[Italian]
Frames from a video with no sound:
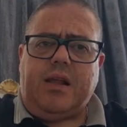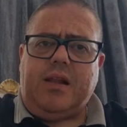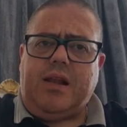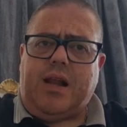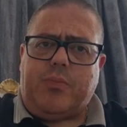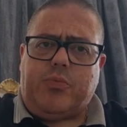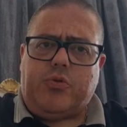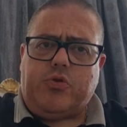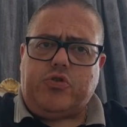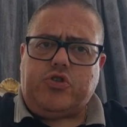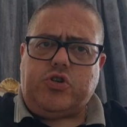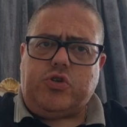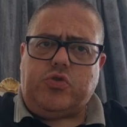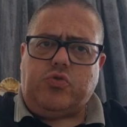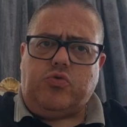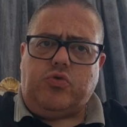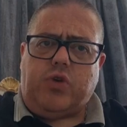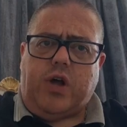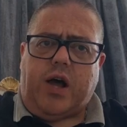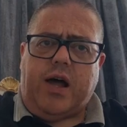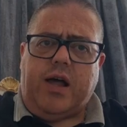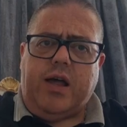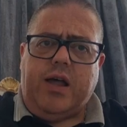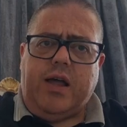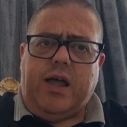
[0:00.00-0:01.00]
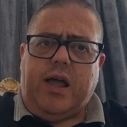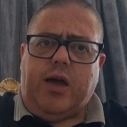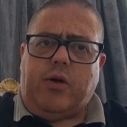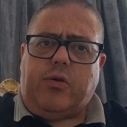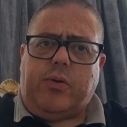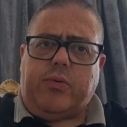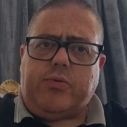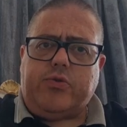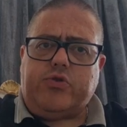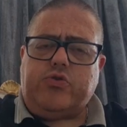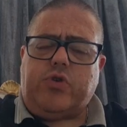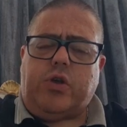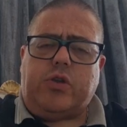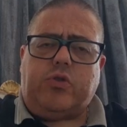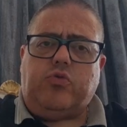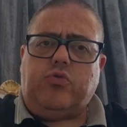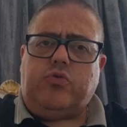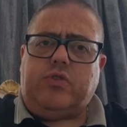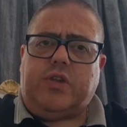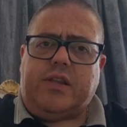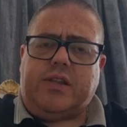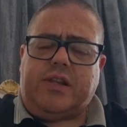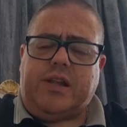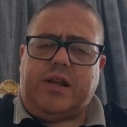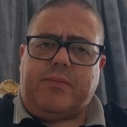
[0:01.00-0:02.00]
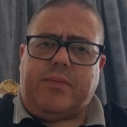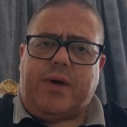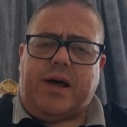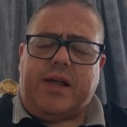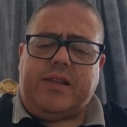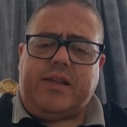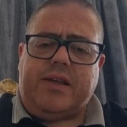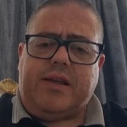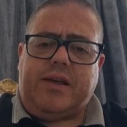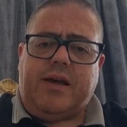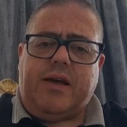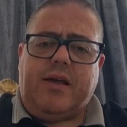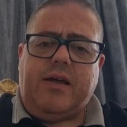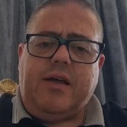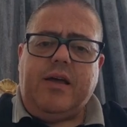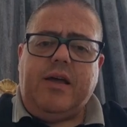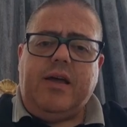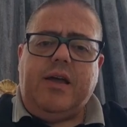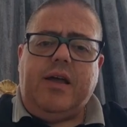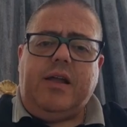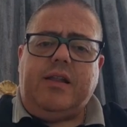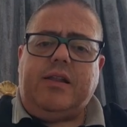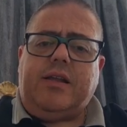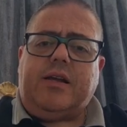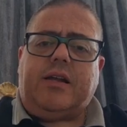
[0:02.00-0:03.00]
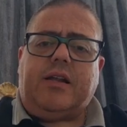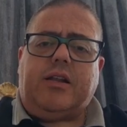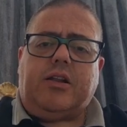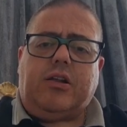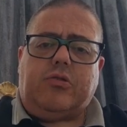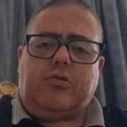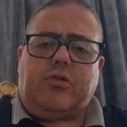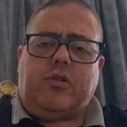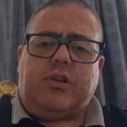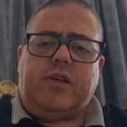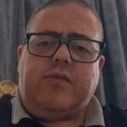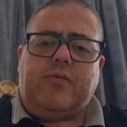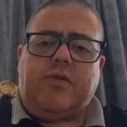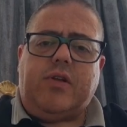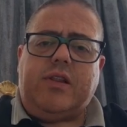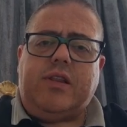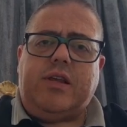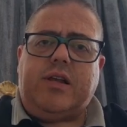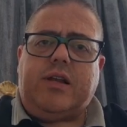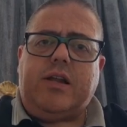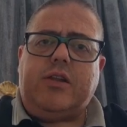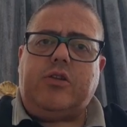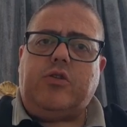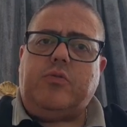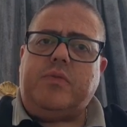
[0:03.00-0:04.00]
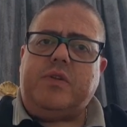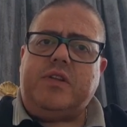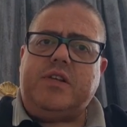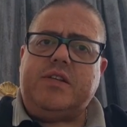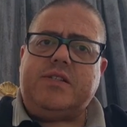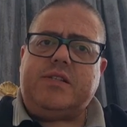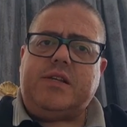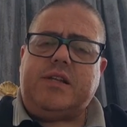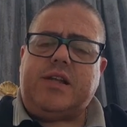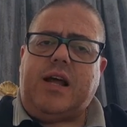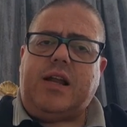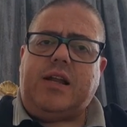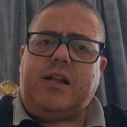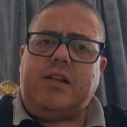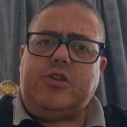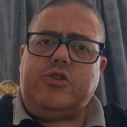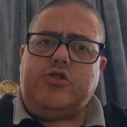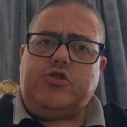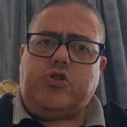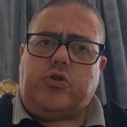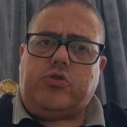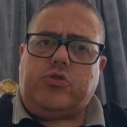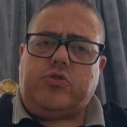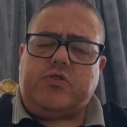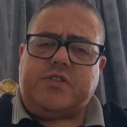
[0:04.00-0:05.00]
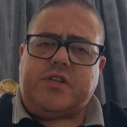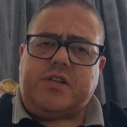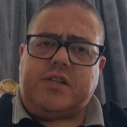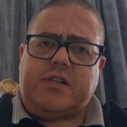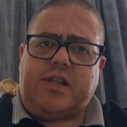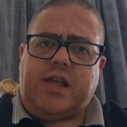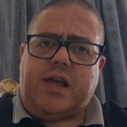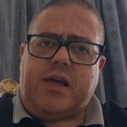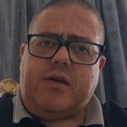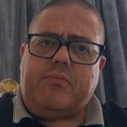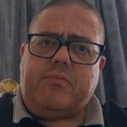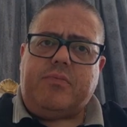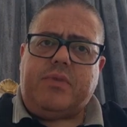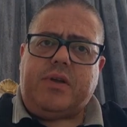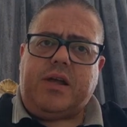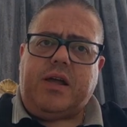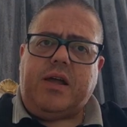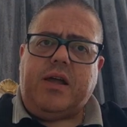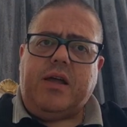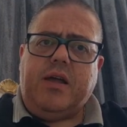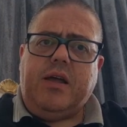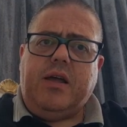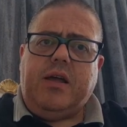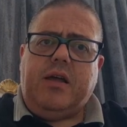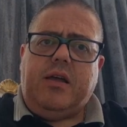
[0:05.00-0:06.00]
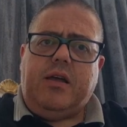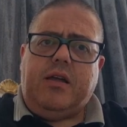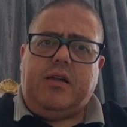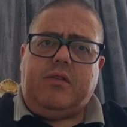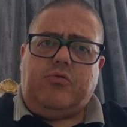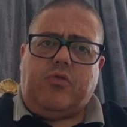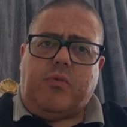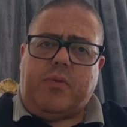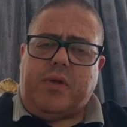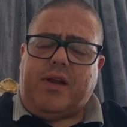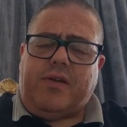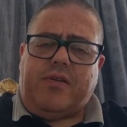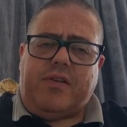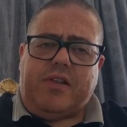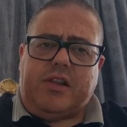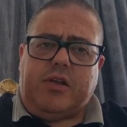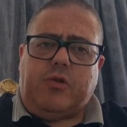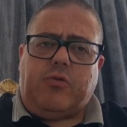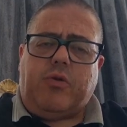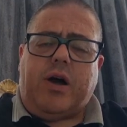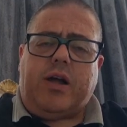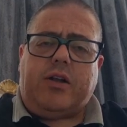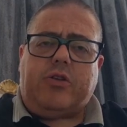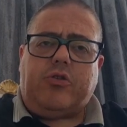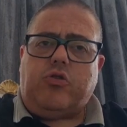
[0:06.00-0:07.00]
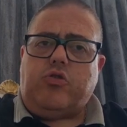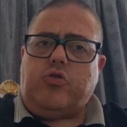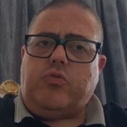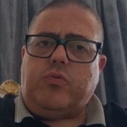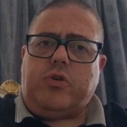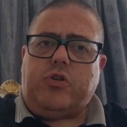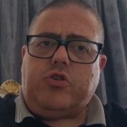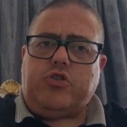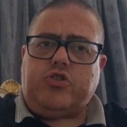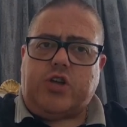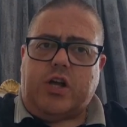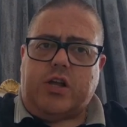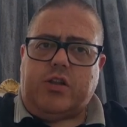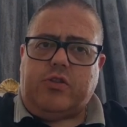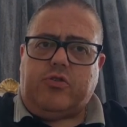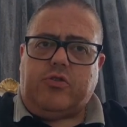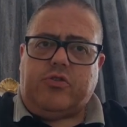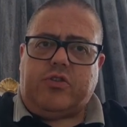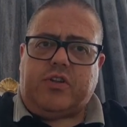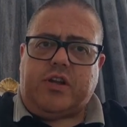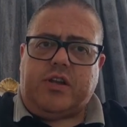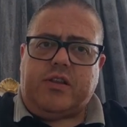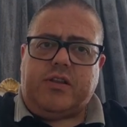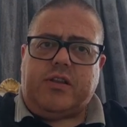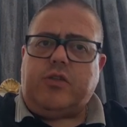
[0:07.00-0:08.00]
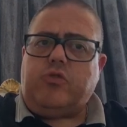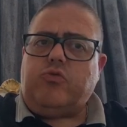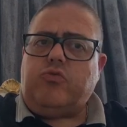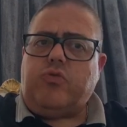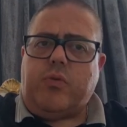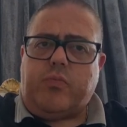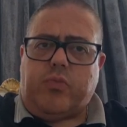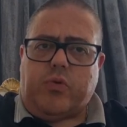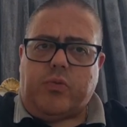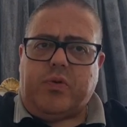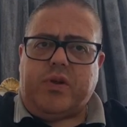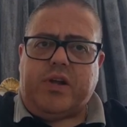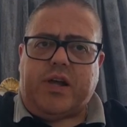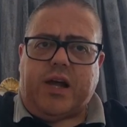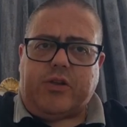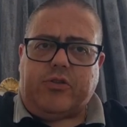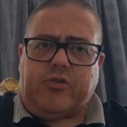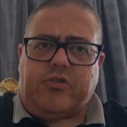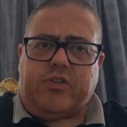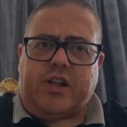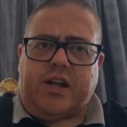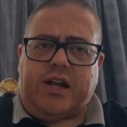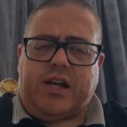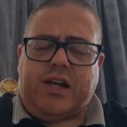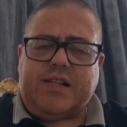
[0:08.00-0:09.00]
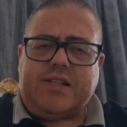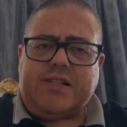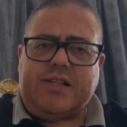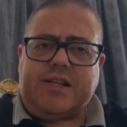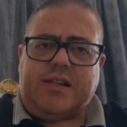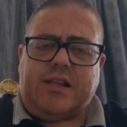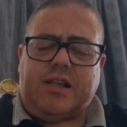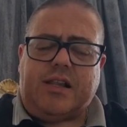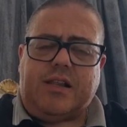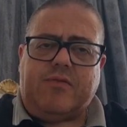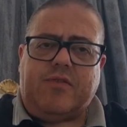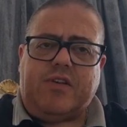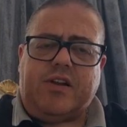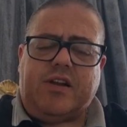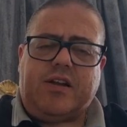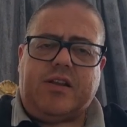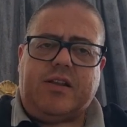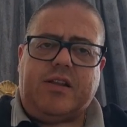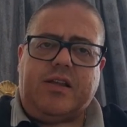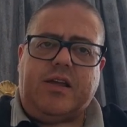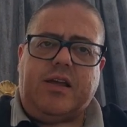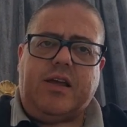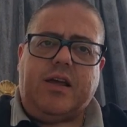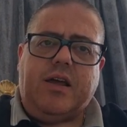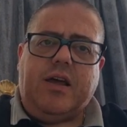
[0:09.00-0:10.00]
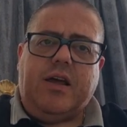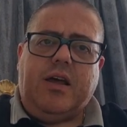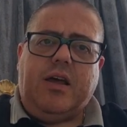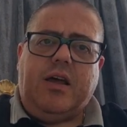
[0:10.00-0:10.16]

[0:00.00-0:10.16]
La procedura è una procedura tutta telematica, il decreto attuativo è il decreto ministeriale 18 settembre eh, 2024 numero 132 pubblicato nella Gazzetta, venerdì,